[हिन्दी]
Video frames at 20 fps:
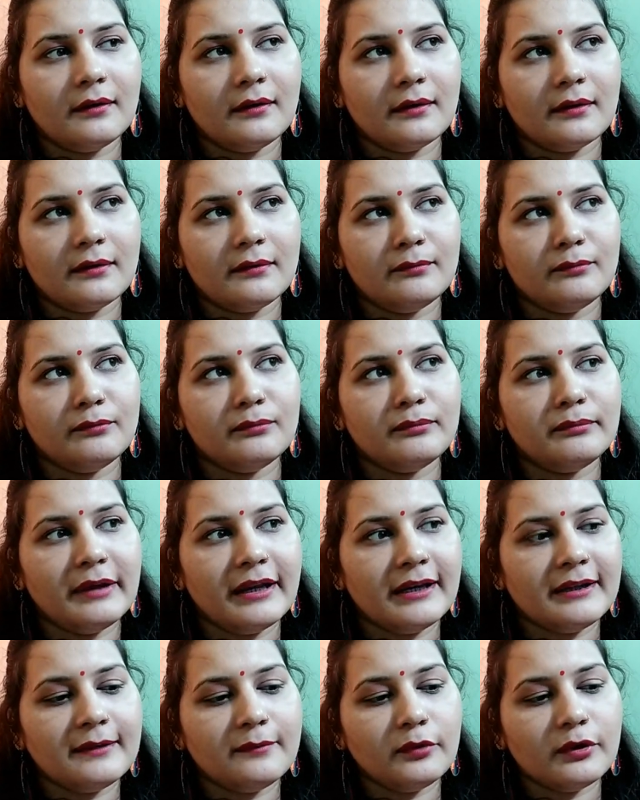और
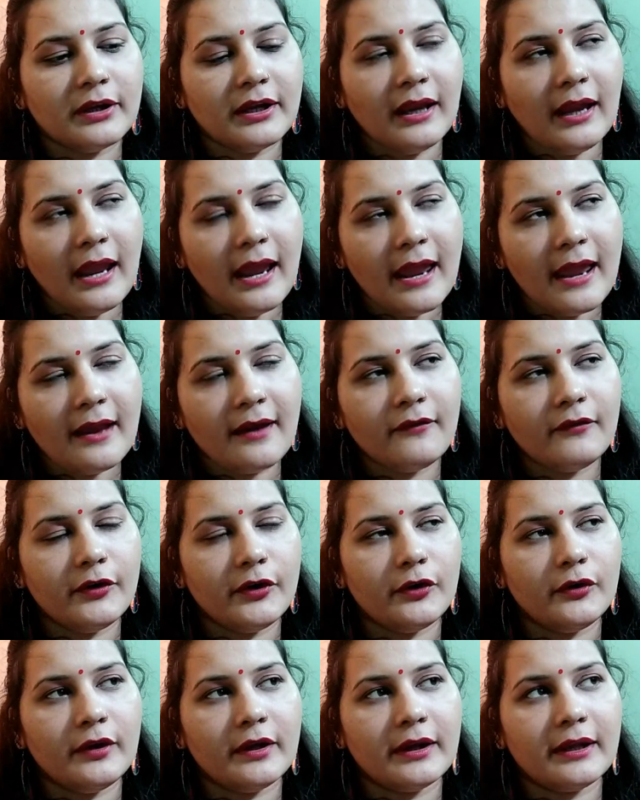मैंने जब उनकी एक
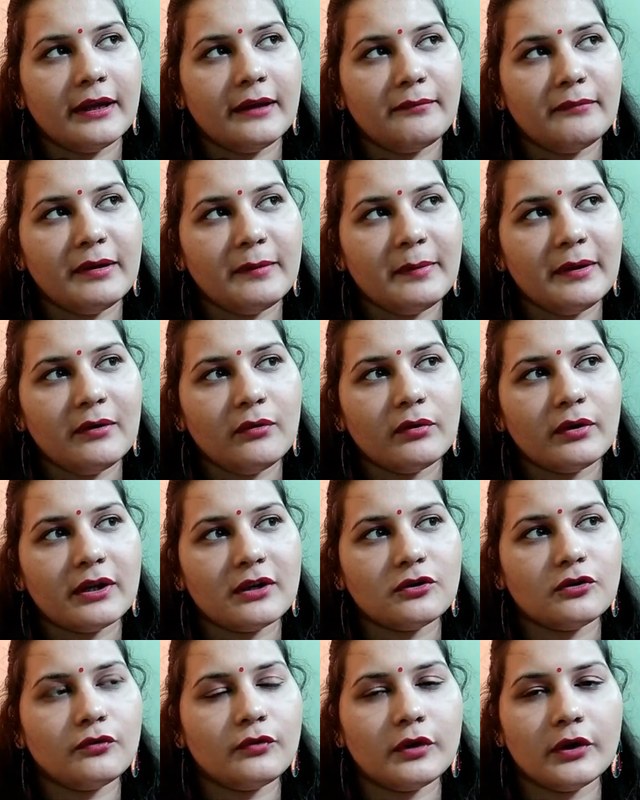वीडियो देखी मे भी
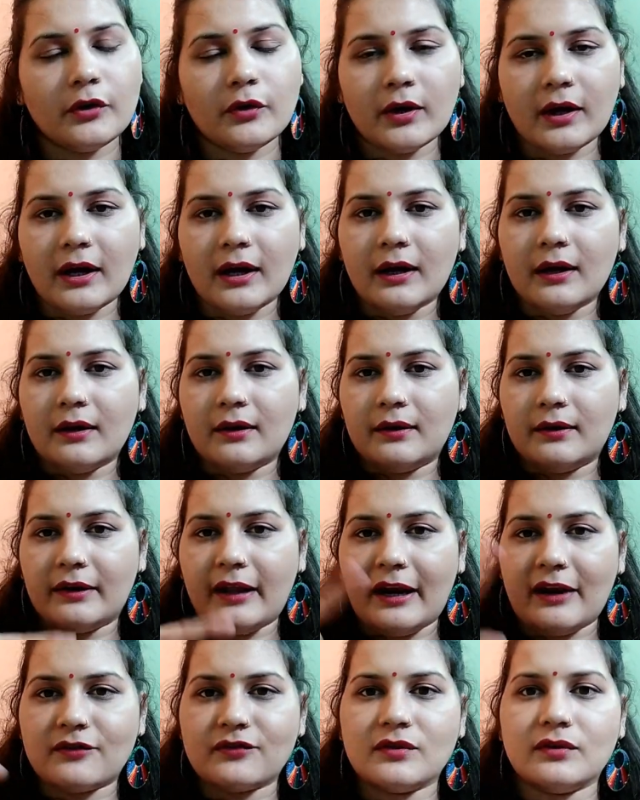उनकी जो वीडियो का
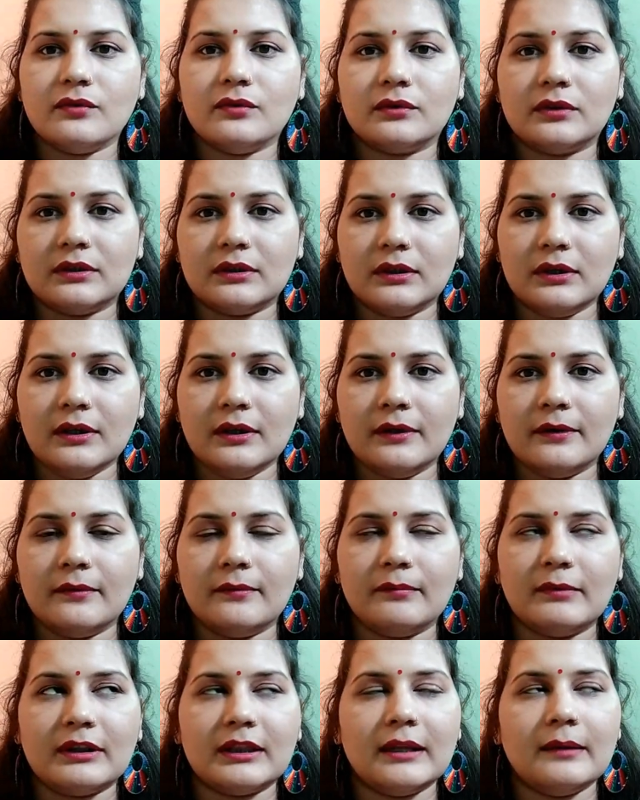डायरेक्शन होता था ना
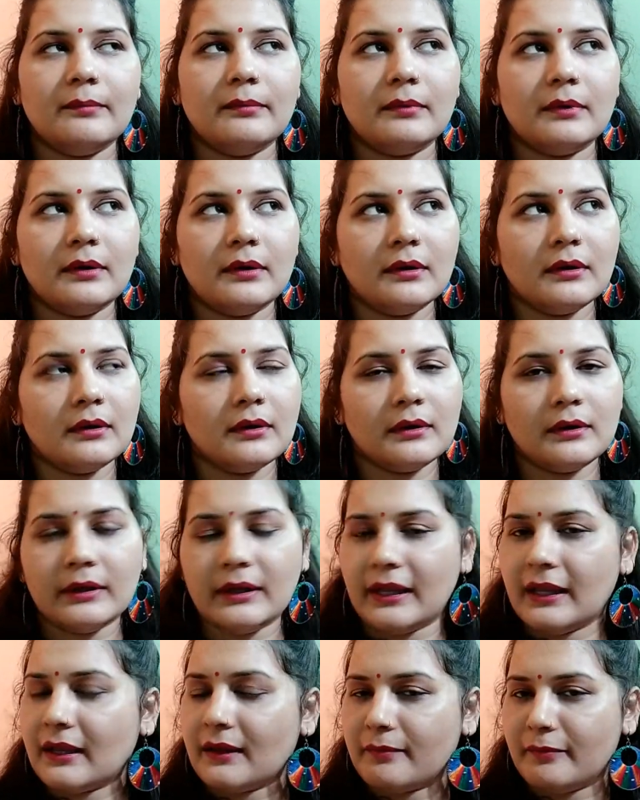मतलब
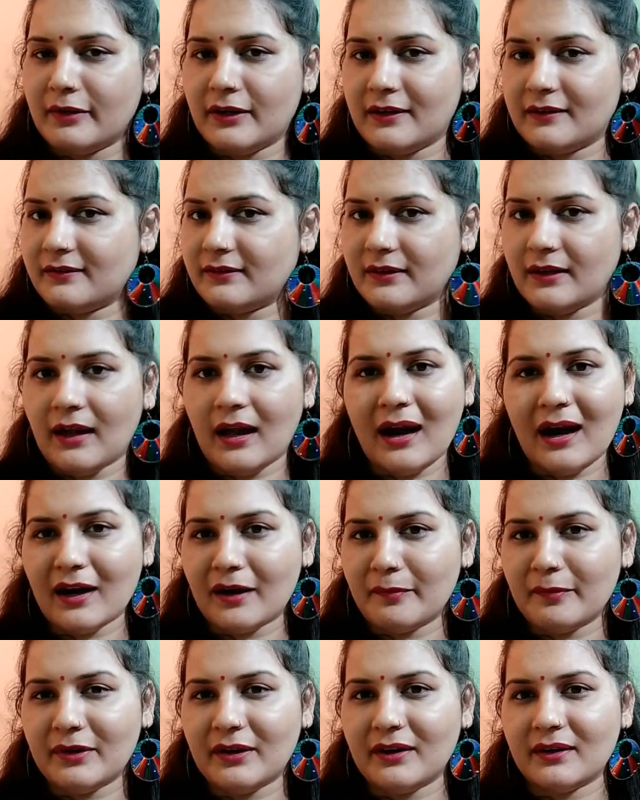एक मिनट से
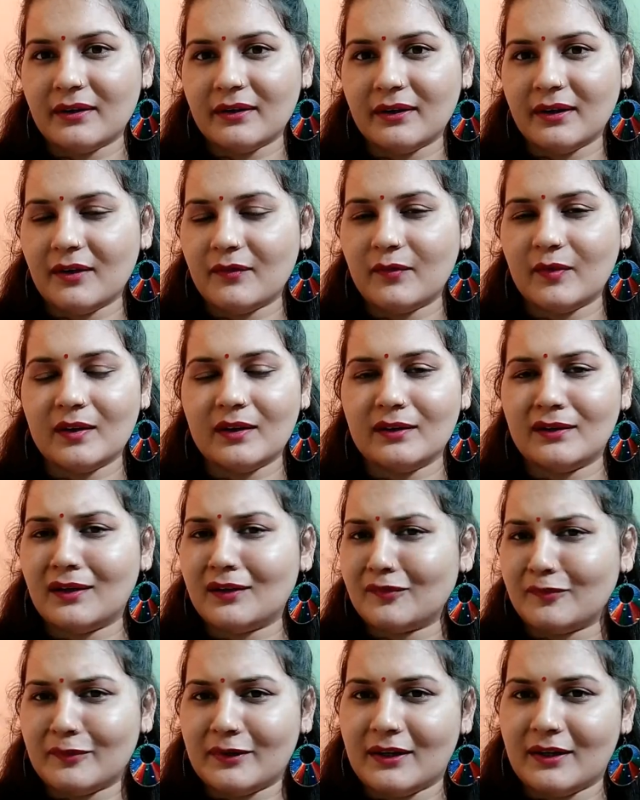आठ मिनट या फिर
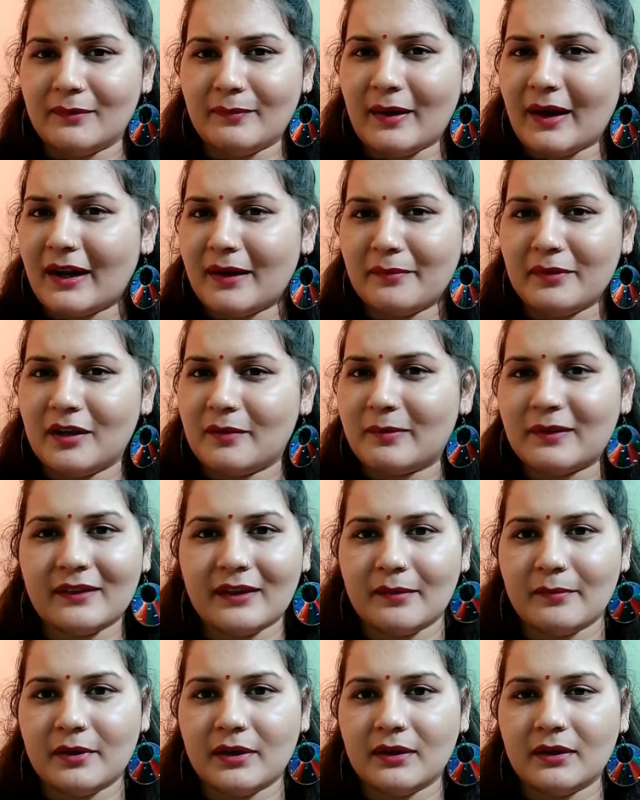दस मिनट बारह मिनट
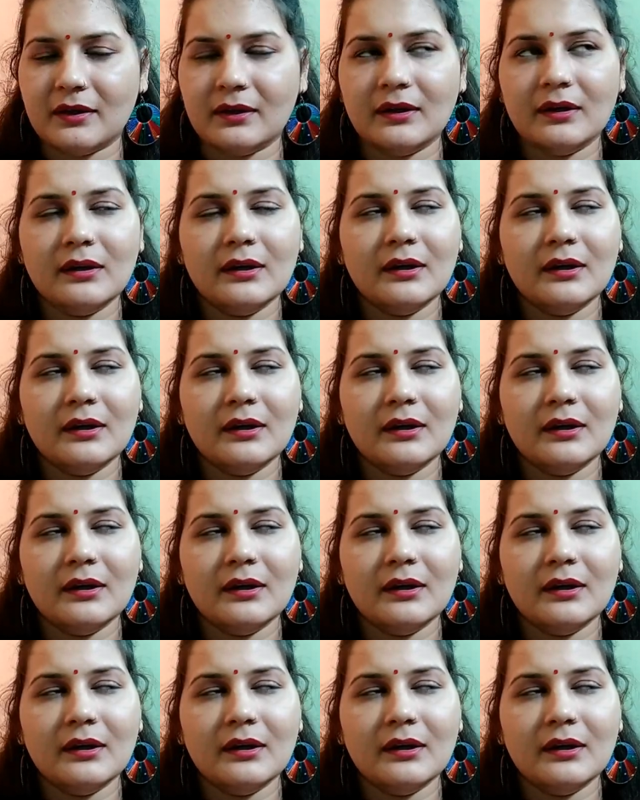पंद्रह मिनट